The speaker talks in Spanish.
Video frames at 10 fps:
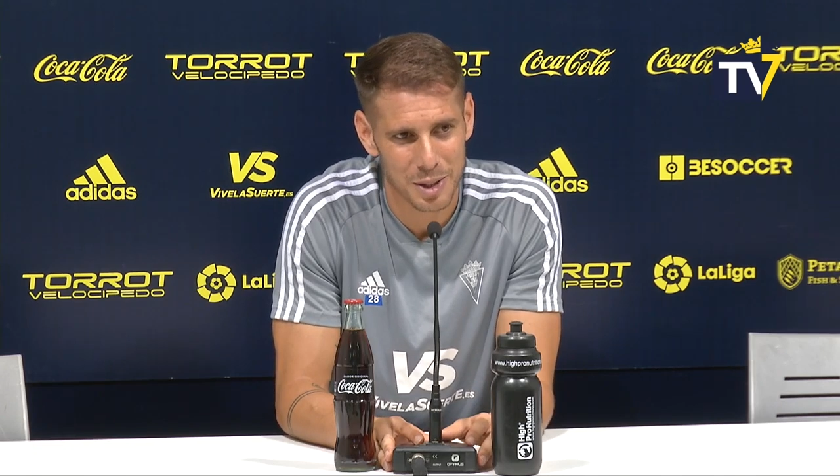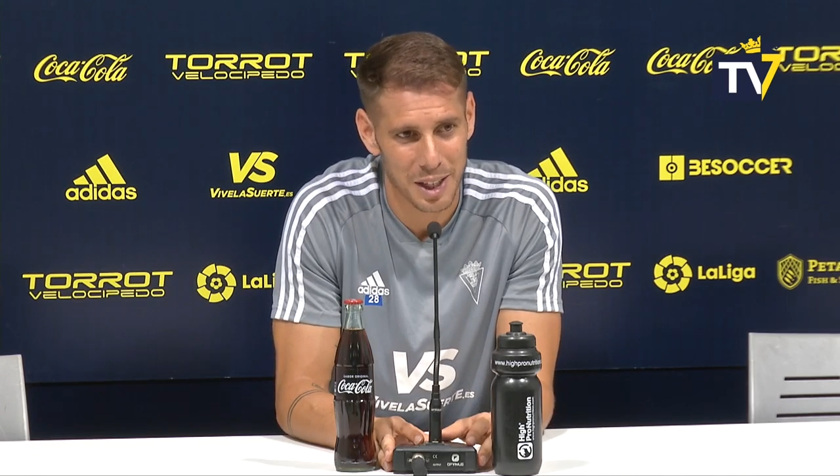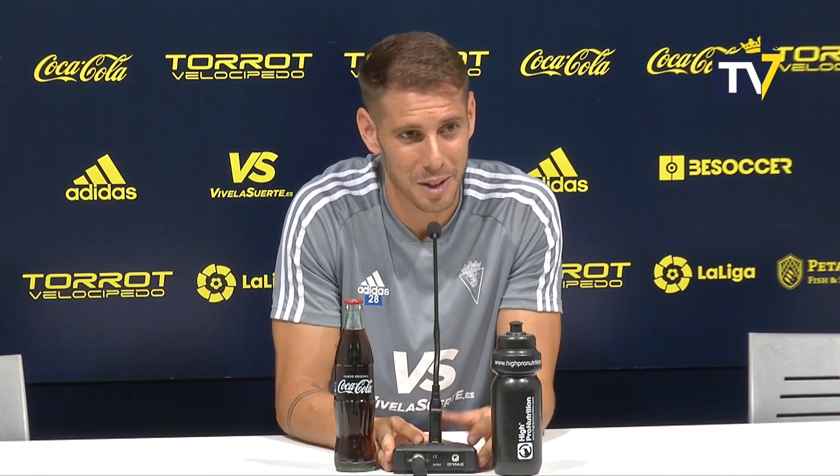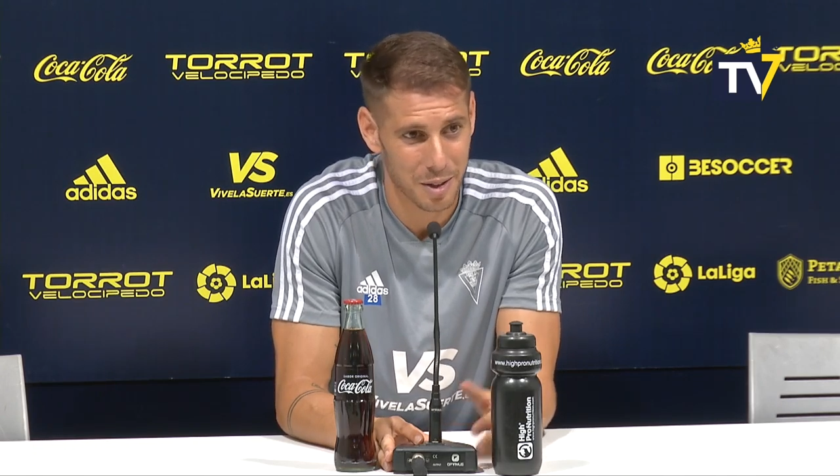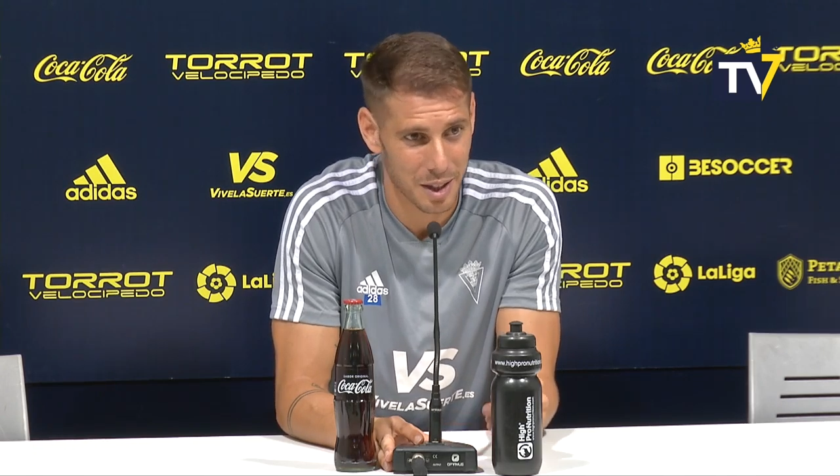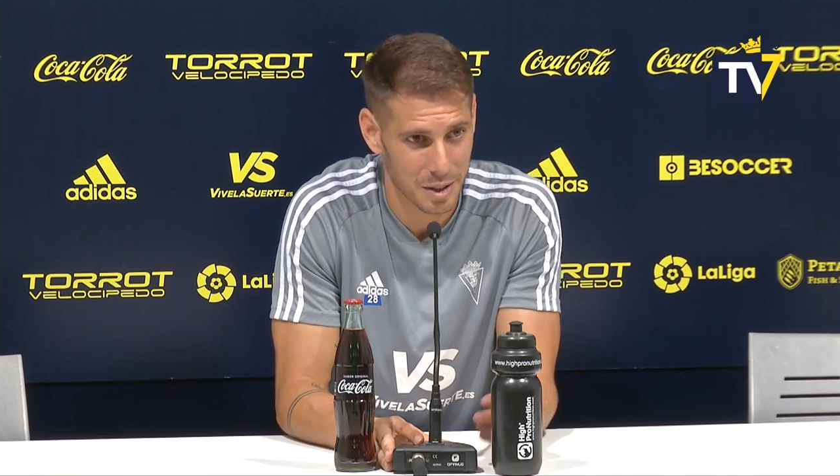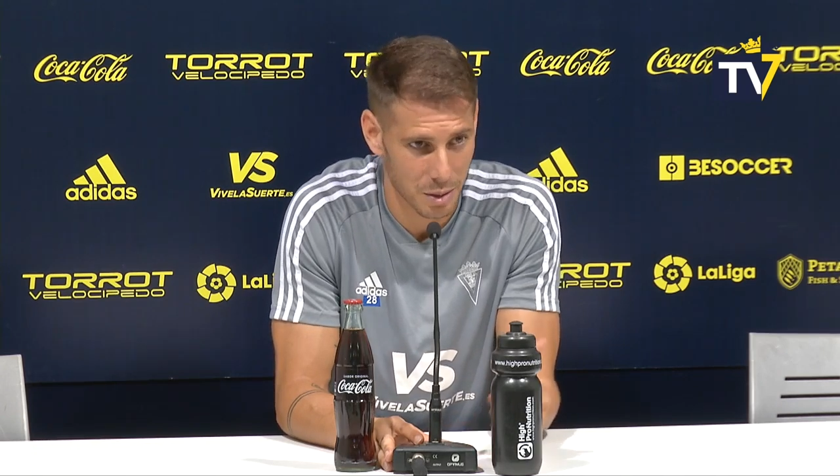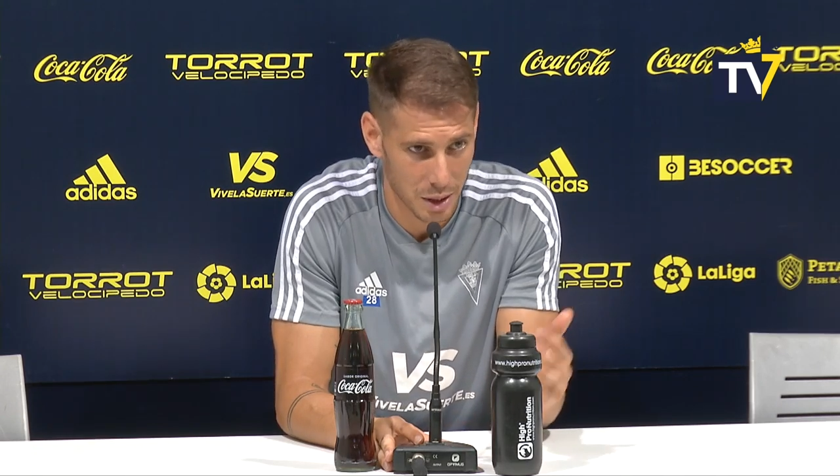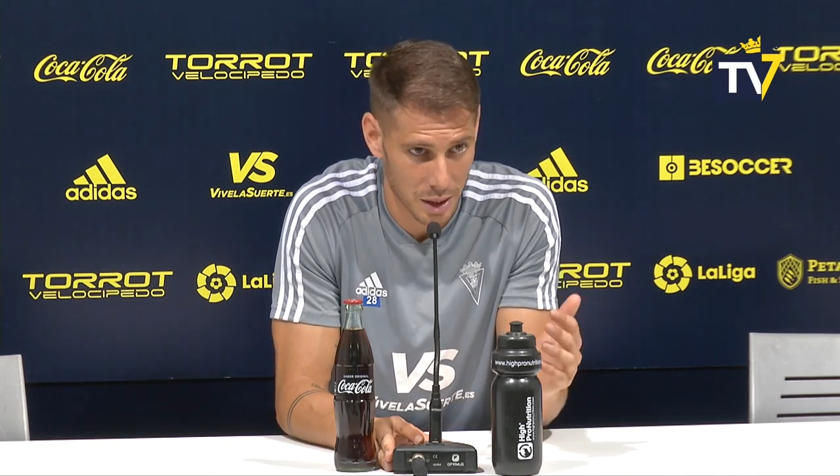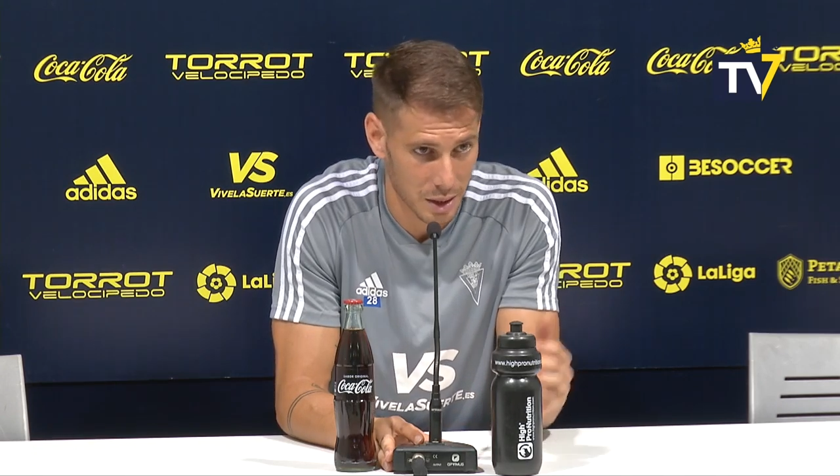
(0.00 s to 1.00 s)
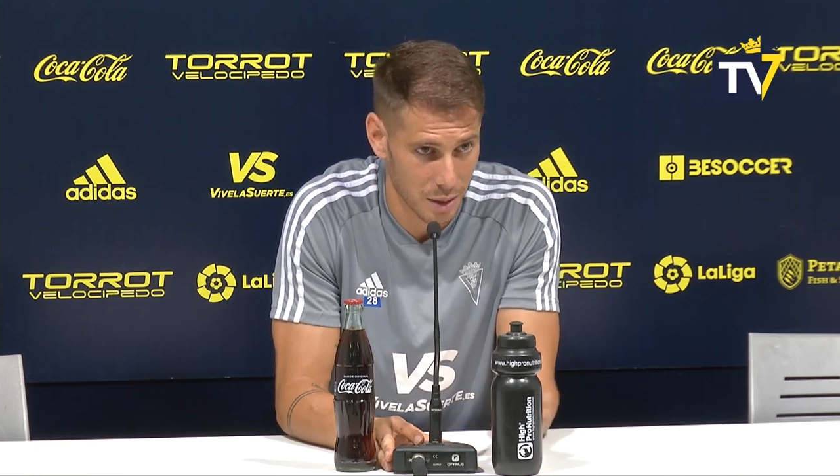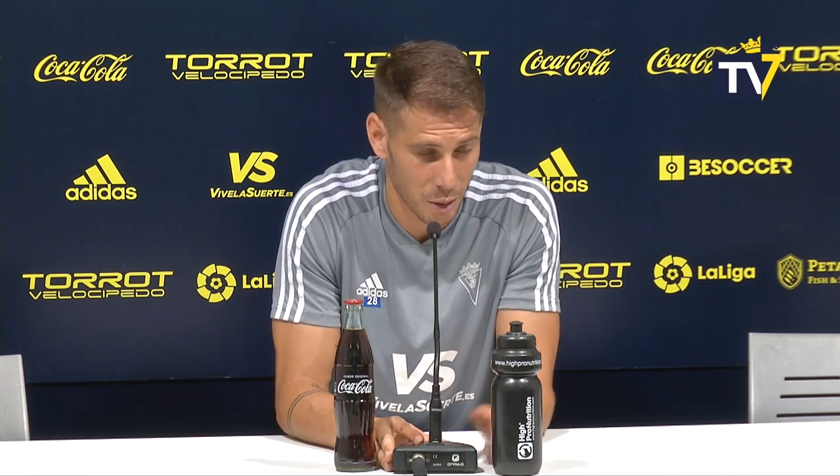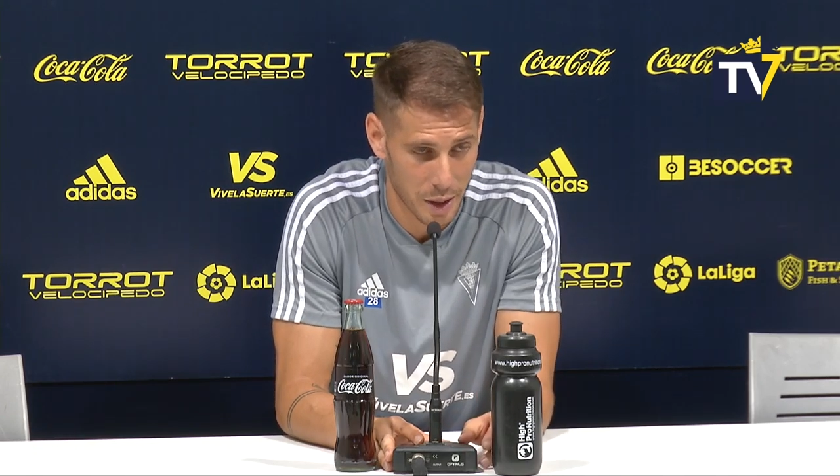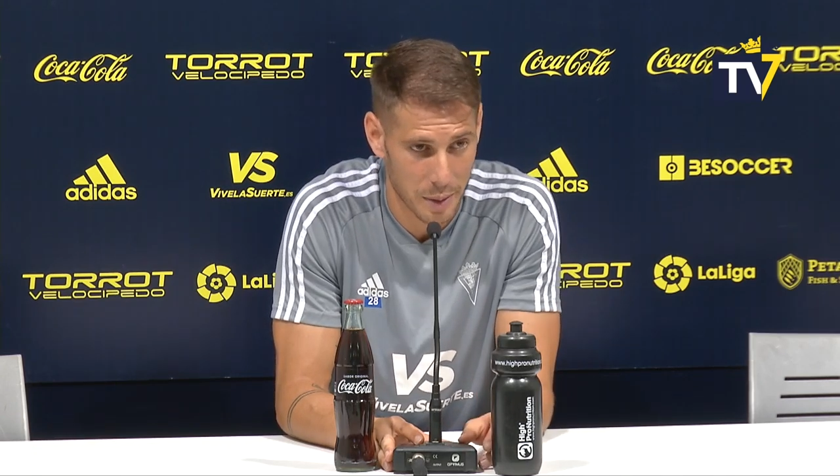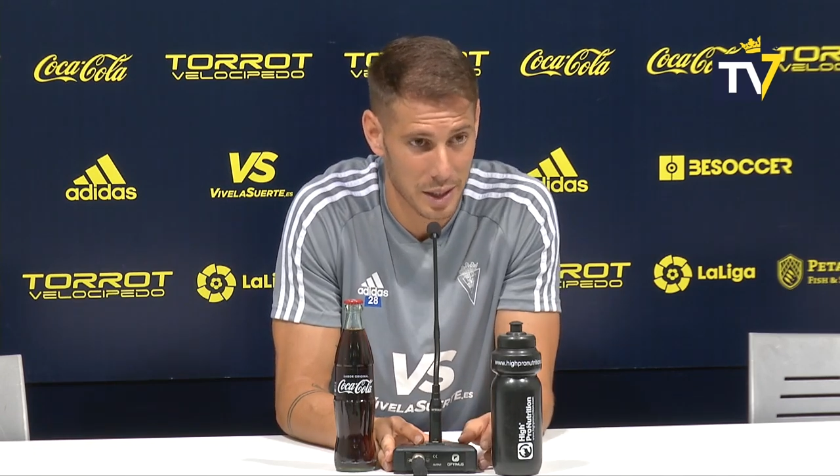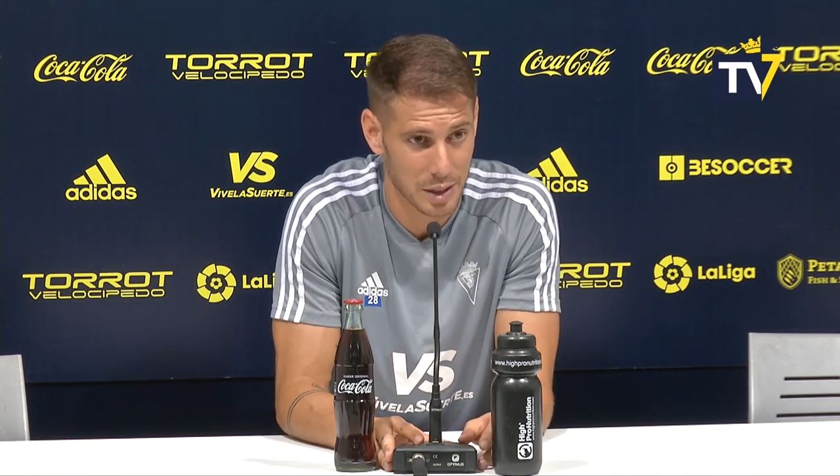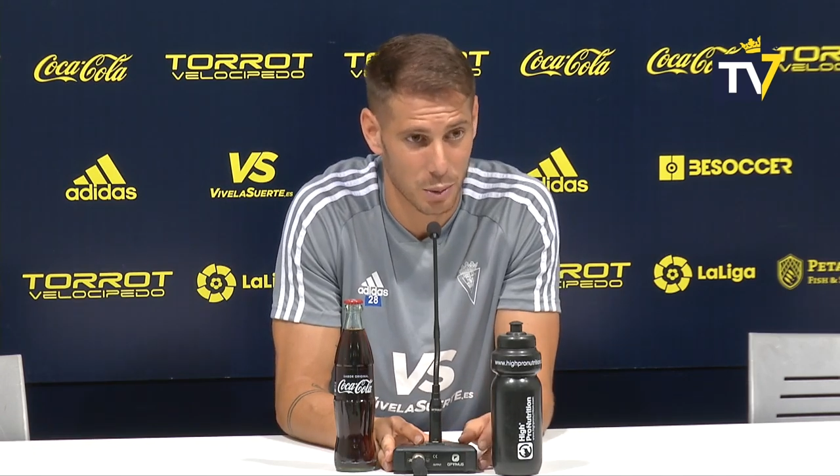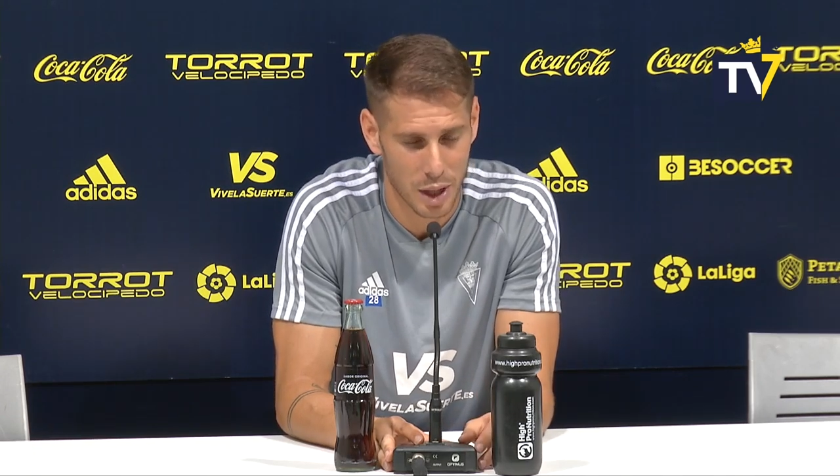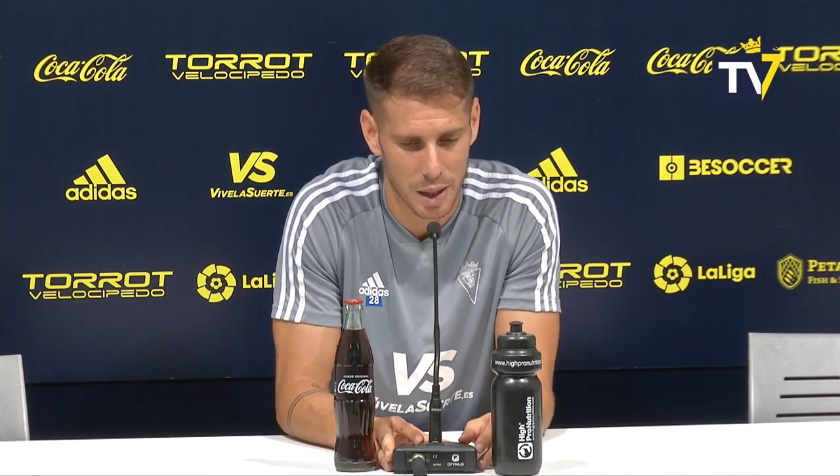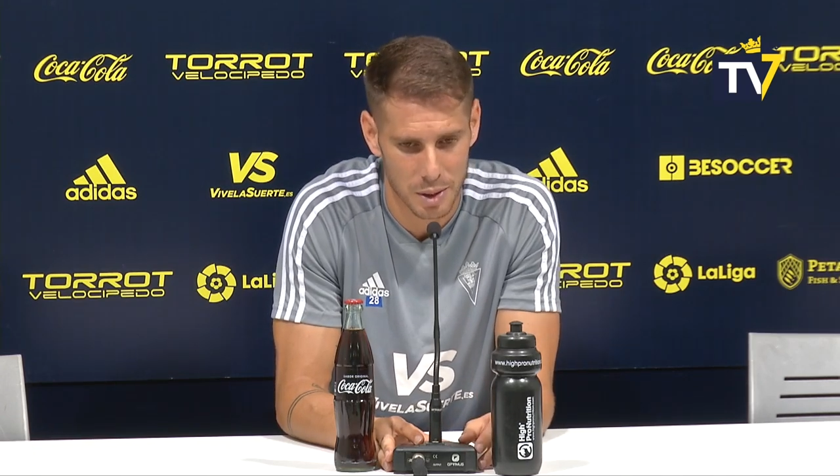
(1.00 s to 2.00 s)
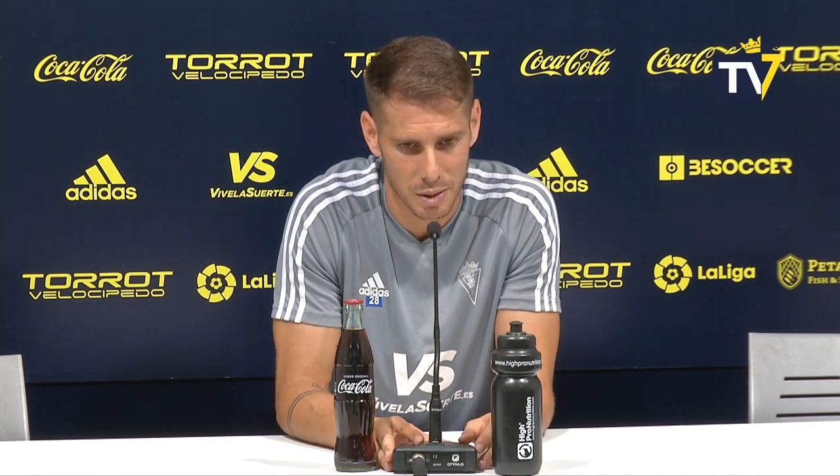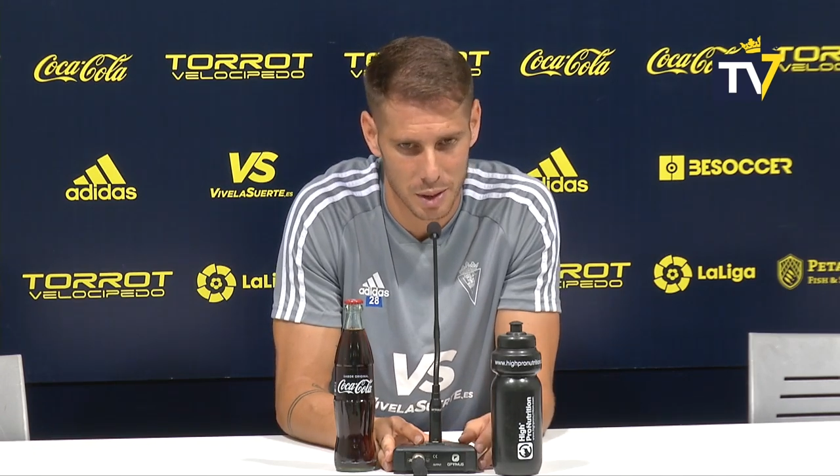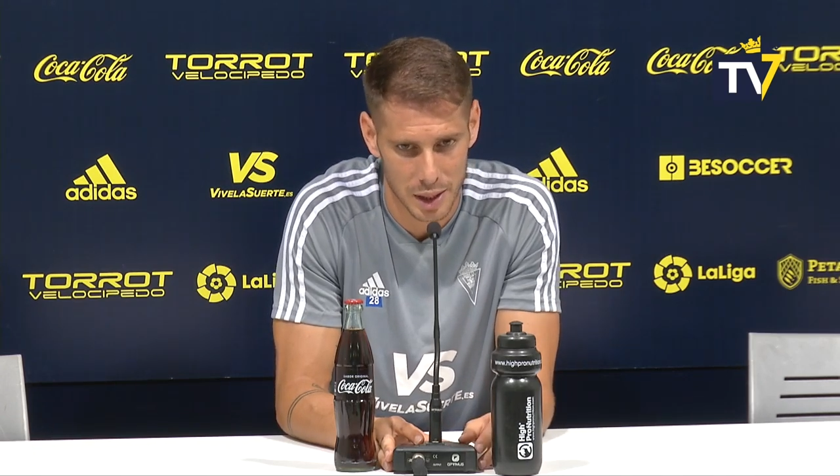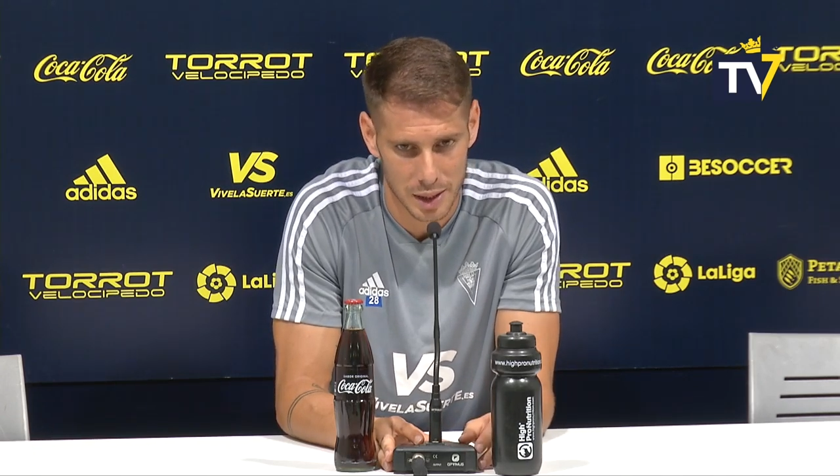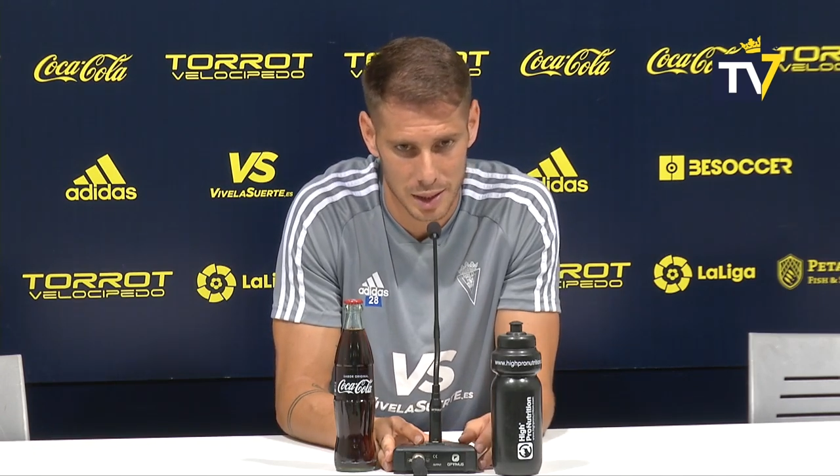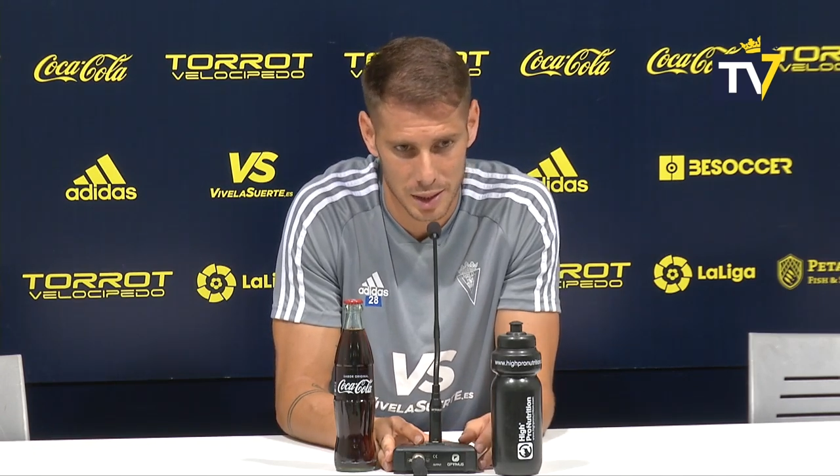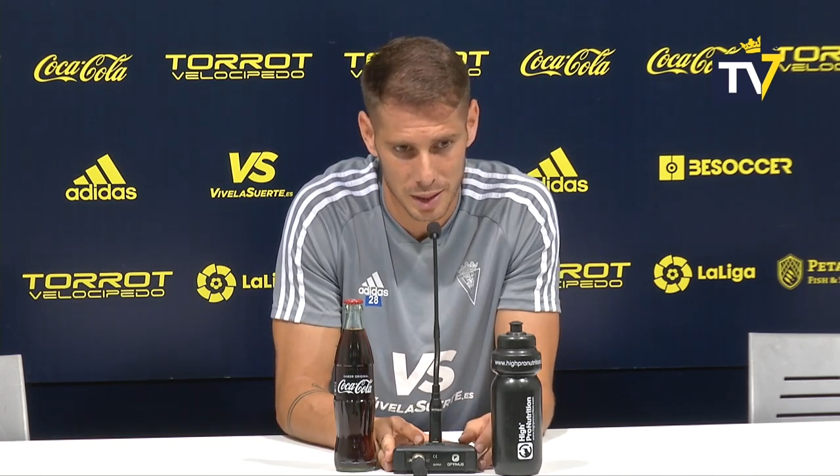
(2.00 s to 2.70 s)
seguidos, que esto en, hoy en día en segunda división es,